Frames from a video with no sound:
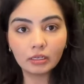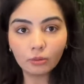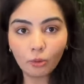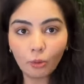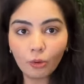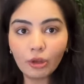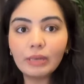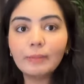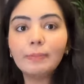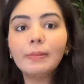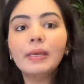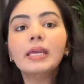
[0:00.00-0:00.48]

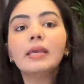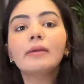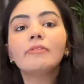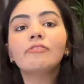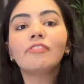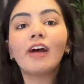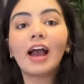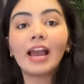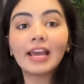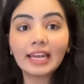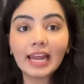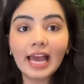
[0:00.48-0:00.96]
कोई भी
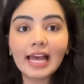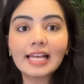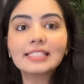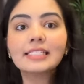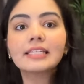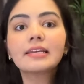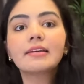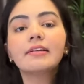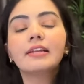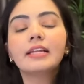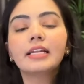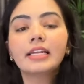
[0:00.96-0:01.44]

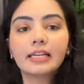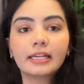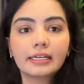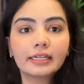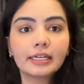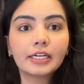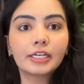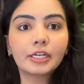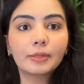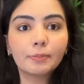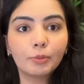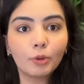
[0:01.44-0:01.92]
फाइनेंस के
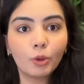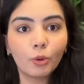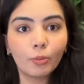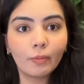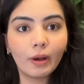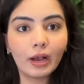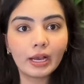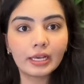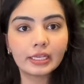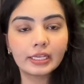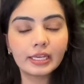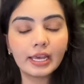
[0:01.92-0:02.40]
रिलेटेड
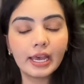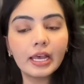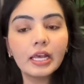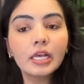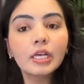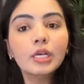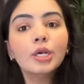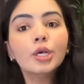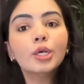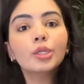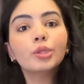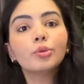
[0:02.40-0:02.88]
डिप्लोमा किया है
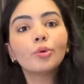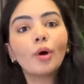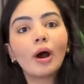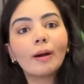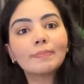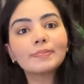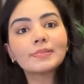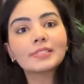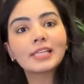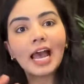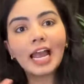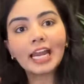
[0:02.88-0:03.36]
तो
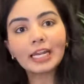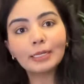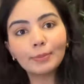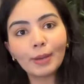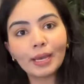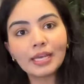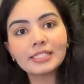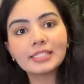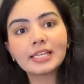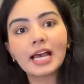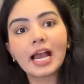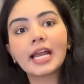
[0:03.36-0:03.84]
आप साइड
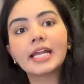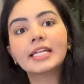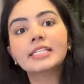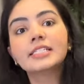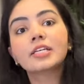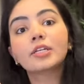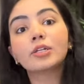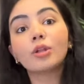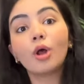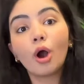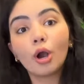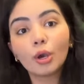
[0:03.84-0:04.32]
बाय
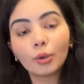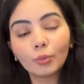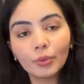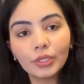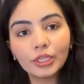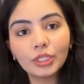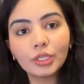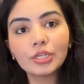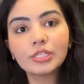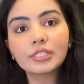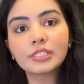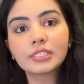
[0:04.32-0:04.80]
साइड अलॉन्ग
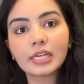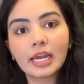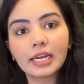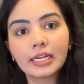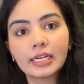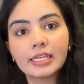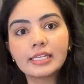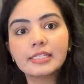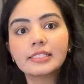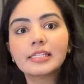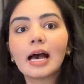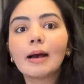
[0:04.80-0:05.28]
विद योर
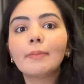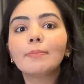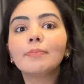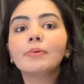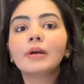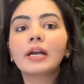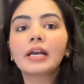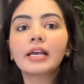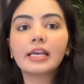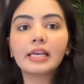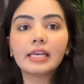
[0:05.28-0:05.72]
स्टडीज़ आप